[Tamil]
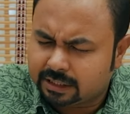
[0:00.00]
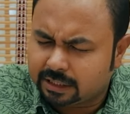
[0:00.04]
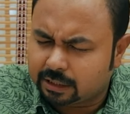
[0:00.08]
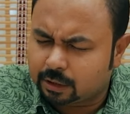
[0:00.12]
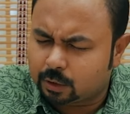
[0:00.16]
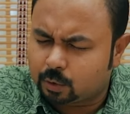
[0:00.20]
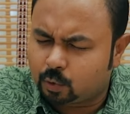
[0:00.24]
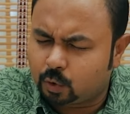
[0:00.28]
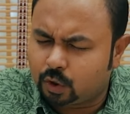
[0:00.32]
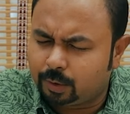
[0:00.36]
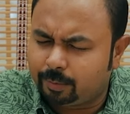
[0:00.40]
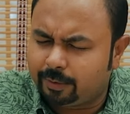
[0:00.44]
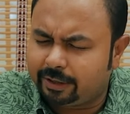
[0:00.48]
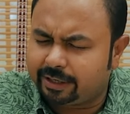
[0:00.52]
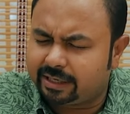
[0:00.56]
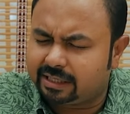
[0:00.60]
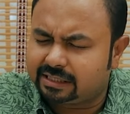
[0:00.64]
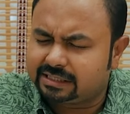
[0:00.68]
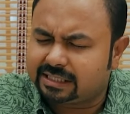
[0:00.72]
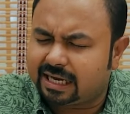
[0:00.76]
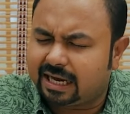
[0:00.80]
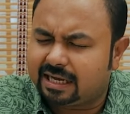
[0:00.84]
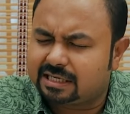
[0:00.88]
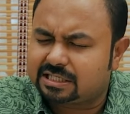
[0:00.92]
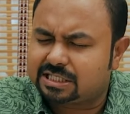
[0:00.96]
எங்க குடும்பம்
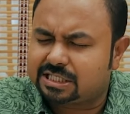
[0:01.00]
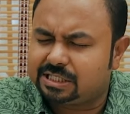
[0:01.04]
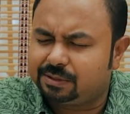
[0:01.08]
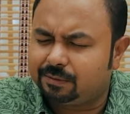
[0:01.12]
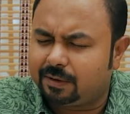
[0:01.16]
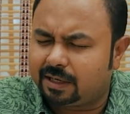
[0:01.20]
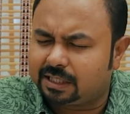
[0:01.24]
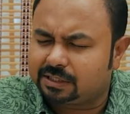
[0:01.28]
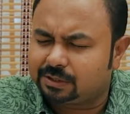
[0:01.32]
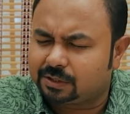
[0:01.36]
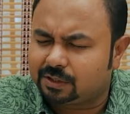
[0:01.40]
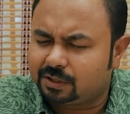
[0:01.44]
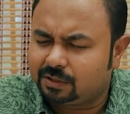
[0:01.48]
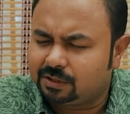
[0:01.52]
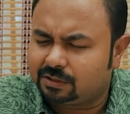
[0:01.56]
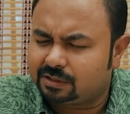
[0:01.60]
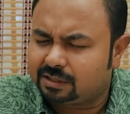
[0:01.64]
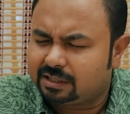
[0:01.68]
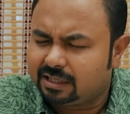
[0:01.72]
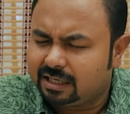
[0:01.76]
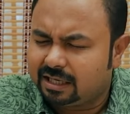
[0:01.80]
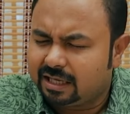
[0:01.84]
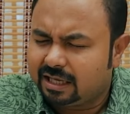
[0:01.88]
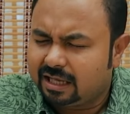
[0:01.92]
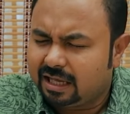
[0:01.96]
எங்களுக்கு ஆசிர்வாதம்
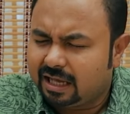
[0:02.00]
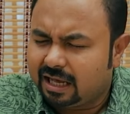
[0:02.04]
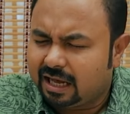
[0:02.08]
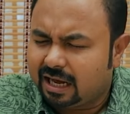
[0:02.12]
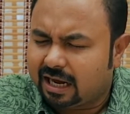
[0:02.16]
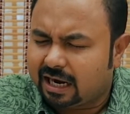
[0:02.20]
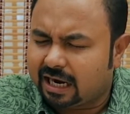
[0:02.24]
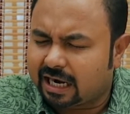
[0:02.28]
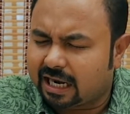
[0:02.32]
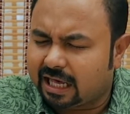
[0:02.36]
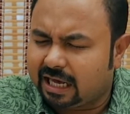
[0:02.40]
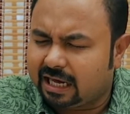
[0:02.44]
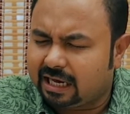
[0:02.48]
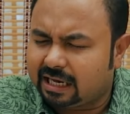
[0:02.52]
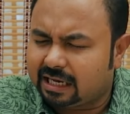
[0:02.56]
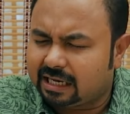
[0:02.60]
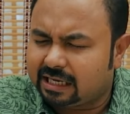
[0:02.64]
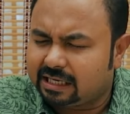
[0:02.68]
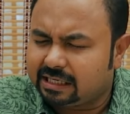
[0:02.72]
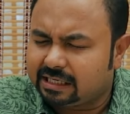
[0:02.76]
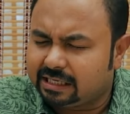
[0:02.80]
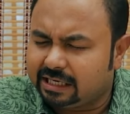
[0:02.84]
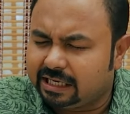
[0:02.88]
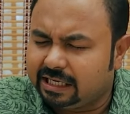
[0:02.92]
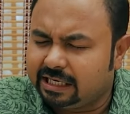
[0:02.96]
ஆனால்
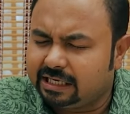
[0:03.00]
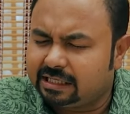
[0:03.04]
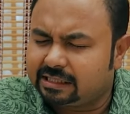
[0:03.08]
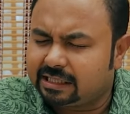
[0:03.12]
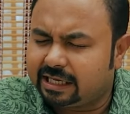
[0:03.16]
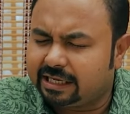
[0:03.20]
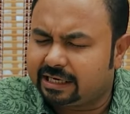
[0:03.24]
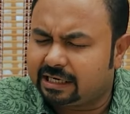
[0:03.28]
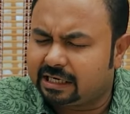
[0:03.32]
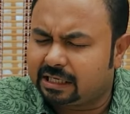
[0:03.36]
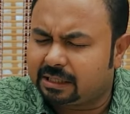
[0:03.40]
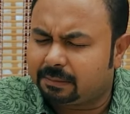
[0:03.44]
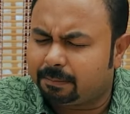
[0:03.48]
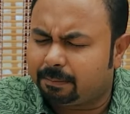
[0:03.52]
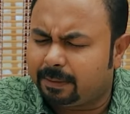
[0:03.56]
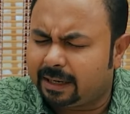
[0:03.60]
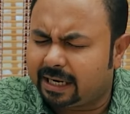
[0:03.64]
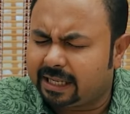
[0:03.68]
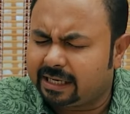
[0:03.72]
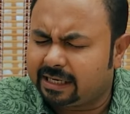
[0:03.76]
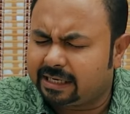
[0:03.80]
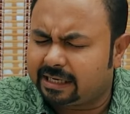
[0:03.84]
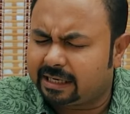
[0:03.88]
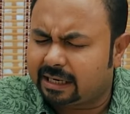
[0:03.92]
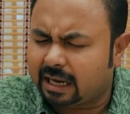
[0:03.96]
நீங்கள் தான் எங்களுக்கு
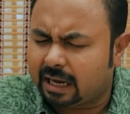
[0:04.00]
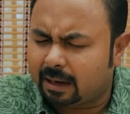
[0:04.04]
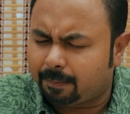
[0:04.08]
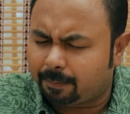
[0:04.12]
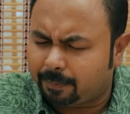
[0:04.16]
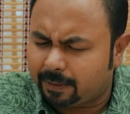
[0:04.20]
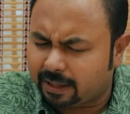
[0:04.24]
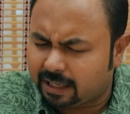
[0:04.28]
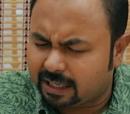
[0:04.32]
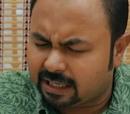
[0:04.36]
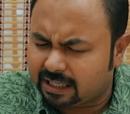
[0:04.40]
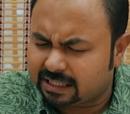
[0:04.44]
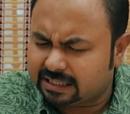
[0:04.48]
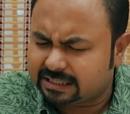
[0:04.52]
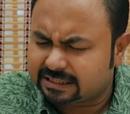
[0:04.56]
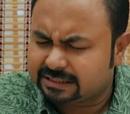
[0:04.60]
பலன் அப்பா